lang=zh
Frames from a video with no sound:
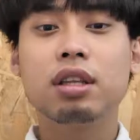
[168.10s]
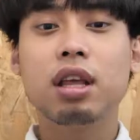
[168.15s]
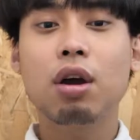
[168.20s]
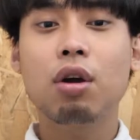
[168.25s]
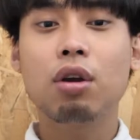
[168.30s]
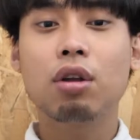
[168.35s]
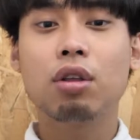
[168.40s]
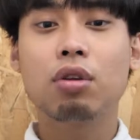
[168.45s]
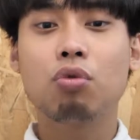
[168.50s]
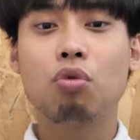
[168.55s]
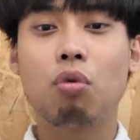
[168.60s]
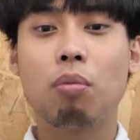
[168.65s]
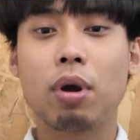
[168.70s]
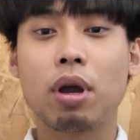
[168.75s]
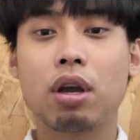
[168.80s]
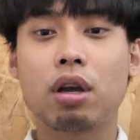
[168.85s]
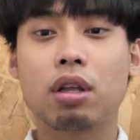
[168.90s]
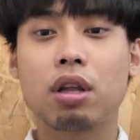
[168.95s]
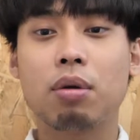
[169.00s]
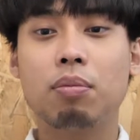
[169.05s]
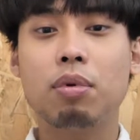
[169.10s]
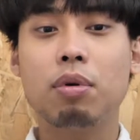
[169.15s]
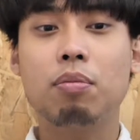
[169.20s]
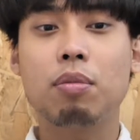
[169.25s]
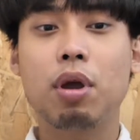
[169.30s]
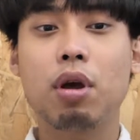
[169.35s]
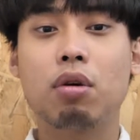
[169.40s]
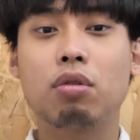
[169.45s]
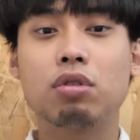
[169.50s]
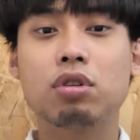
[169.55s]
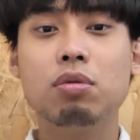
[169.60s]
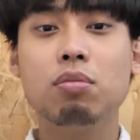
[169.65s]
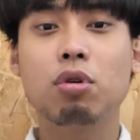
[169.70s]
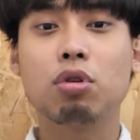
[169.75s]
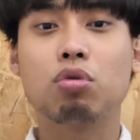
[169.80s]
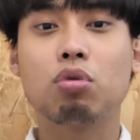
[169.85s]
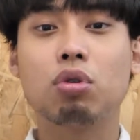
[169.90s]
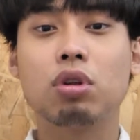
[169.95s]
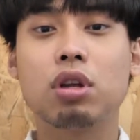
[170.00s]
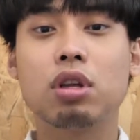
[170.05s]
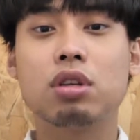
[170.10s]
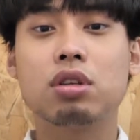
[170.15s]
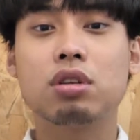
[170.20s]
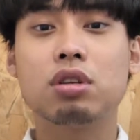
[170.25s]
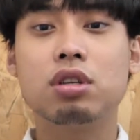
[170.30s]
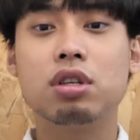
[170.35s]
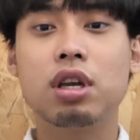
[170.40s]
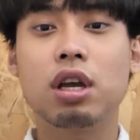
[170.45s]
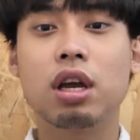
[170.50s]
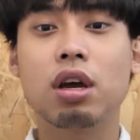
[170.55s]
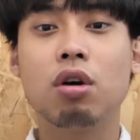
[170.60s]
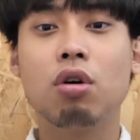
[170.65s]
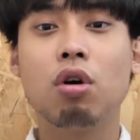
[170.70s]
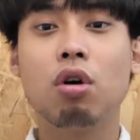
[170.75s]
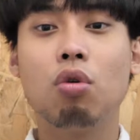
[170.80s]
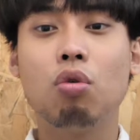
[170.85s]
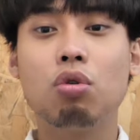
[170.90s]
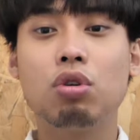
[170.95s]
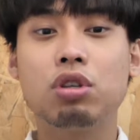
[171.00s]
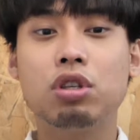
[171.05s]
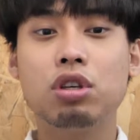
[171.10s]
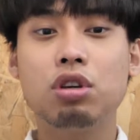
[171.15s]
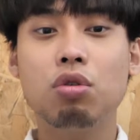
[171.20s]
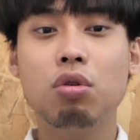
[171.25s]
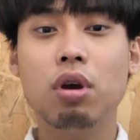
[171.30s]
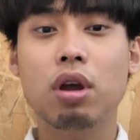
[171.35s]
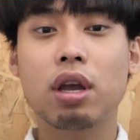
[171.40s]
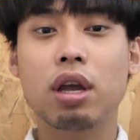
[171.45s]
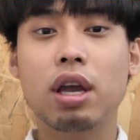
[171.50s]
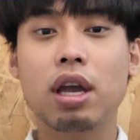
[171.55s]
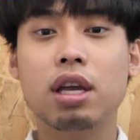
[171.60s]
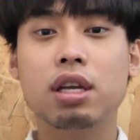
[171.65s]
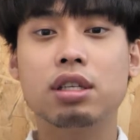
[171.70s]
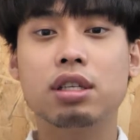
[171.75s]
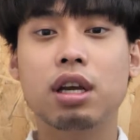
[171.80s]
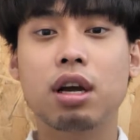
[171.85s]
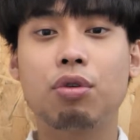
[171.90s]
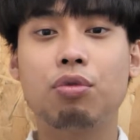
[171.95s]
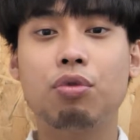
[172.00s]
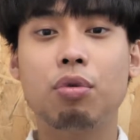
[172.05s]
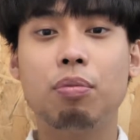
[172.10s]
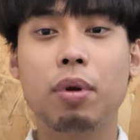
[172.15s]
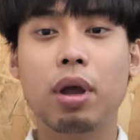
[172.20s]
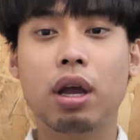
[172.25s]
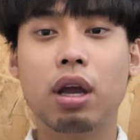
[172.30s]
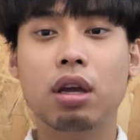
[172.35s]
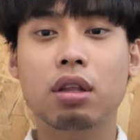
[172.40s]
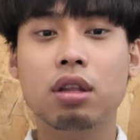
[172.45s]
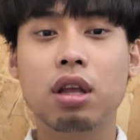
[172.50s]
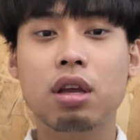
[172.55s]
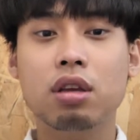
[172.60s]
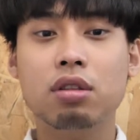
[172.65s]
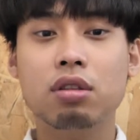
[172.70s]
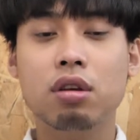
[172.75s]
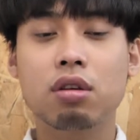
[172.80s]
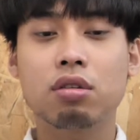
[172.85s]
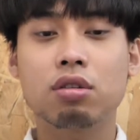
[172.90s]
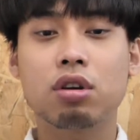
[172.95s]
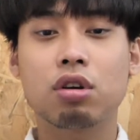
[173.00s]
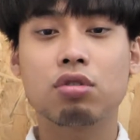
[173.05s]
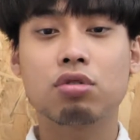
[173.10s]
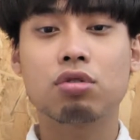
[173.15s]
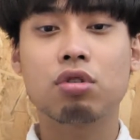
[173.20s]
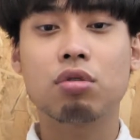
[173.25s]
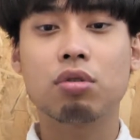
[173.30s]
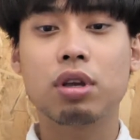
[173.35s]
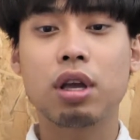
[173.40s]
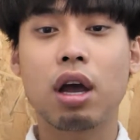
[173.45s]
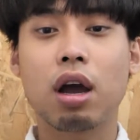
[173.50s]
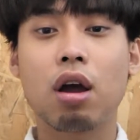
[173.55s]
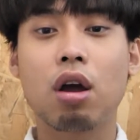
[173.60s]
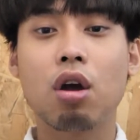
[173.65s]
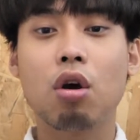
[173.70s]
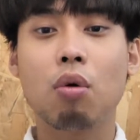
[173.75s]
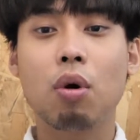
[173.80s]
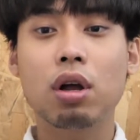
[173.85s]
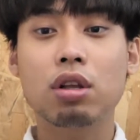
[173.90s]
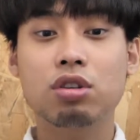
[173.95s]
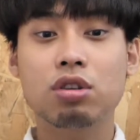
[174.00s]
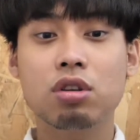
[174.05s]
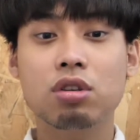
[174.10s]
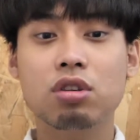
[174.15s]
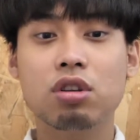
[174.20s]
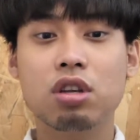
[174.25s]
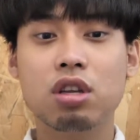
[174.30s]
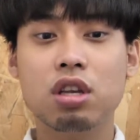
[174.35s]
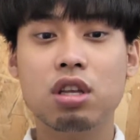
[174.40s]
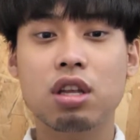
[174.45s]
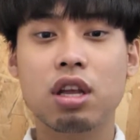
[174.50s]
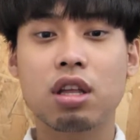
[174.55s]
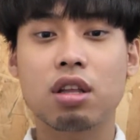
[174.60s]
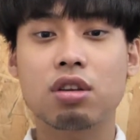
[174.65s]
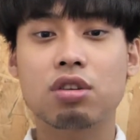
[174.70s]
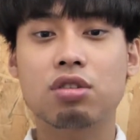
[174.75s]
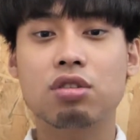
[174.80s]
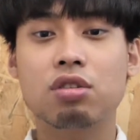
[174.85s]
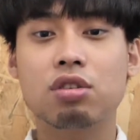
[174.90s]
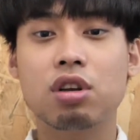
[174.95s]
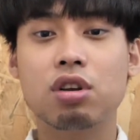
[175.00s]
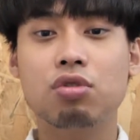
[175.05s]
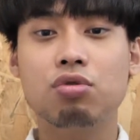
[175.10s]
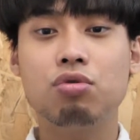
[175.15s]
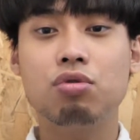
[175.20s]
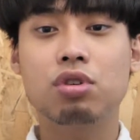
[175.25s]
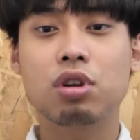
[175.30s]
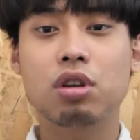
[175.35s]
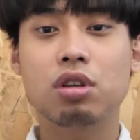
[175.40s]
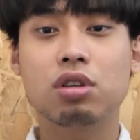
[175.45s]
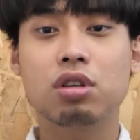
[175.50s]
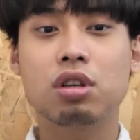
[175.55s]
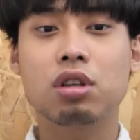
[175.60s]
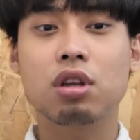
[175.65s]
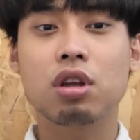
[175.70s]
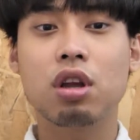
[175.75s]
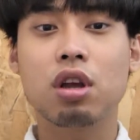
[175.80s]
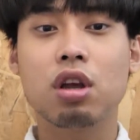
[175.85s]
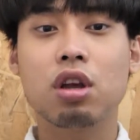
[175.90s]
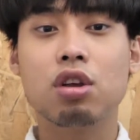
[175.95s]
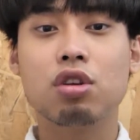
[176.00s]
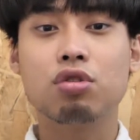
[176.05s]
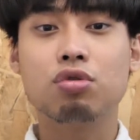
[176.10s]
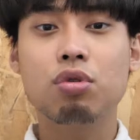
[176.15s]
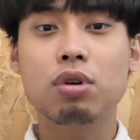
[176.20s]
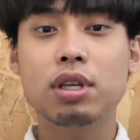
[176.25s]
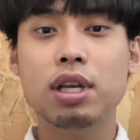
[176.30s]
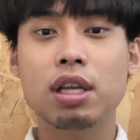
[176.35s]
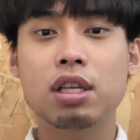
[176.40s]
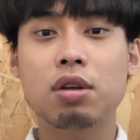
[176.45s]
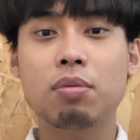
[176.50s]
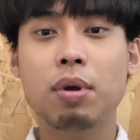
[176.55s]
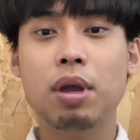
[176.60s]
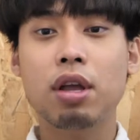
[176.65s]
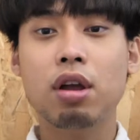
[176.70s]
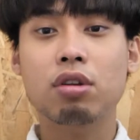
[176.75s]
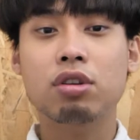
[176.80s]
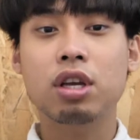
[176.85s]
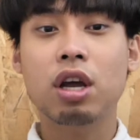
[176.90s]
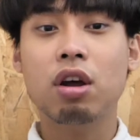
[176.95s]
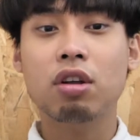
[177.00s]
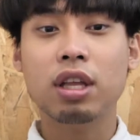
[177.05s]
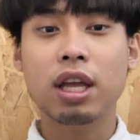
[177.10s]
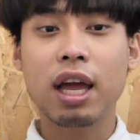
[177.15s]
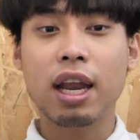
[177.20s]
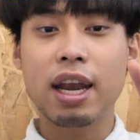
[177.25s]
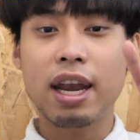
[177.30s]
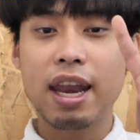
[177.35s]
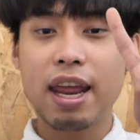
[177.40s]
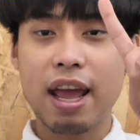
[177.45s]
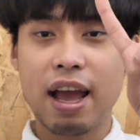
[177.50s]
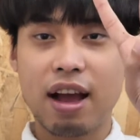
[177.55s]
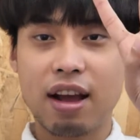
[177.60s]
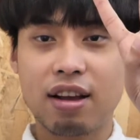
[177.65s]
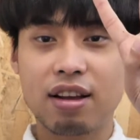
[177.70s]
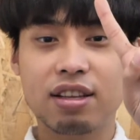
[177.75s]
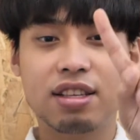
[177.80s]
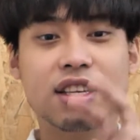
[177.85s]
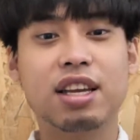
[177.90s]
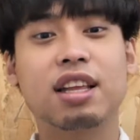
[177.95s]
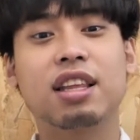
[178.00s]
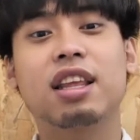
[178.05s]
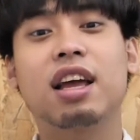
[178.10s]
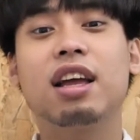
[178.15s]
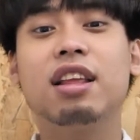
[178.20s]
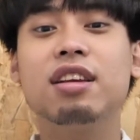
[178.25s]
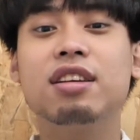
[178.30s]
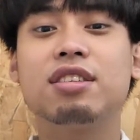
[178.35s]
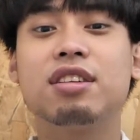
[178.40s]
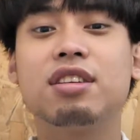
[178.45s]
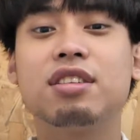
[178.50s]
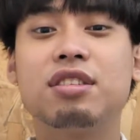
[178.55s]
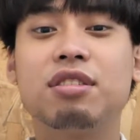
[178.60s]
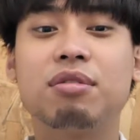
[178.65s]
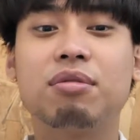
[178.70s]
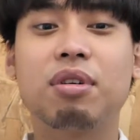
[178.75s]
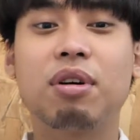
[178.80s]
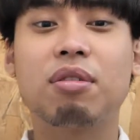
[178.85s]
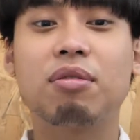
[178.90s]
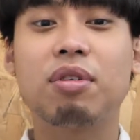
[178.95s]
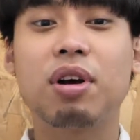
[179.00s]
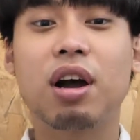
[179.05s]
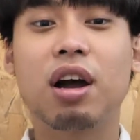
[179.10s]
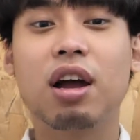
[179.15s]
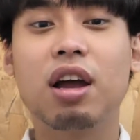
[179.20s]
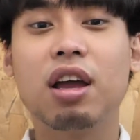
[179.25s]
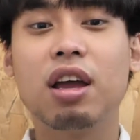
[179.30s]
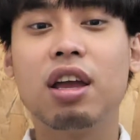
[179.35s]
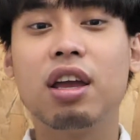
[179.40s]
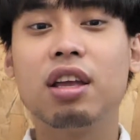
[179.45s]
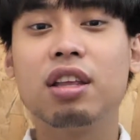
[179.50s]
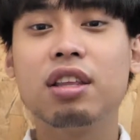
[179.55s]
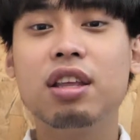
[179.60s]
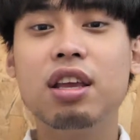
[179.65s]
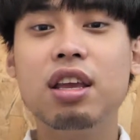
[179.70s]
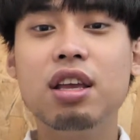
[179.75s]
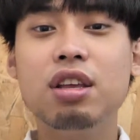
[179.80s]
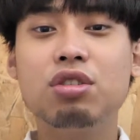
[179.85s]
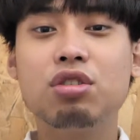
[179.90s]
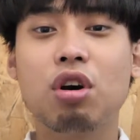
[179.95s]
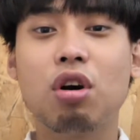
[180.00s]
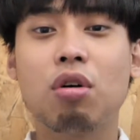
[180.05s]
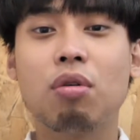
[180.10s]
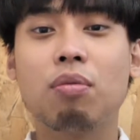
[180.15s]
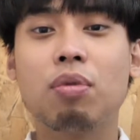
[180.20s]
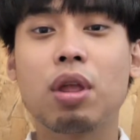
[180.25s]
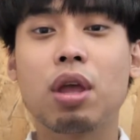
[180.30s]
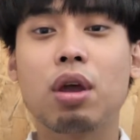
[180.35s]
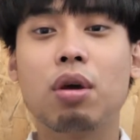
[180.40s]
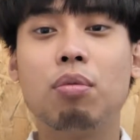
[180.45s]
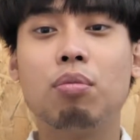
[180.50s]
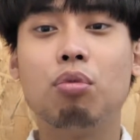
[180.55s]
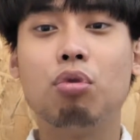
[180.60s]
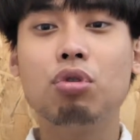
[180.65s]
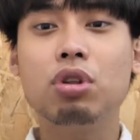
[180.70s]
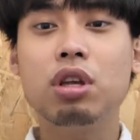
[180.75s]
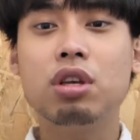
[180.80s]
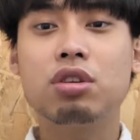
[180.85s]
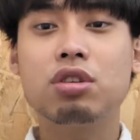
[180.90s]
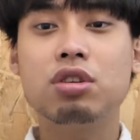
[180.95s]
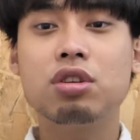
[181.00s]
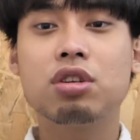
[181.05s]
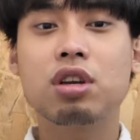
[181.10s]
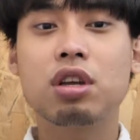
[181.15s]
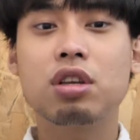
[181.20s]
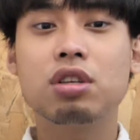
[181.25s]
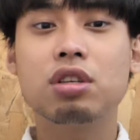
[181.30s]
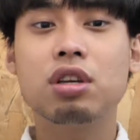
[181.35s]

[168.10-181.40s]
但我们可能并没有这么多的时间或机会可以像 Rebecca Nathan 教授一样，花整整一年的时间去沉浸。所以在这边要教大家两个简单的沉浸方法。第一种，模拟式沉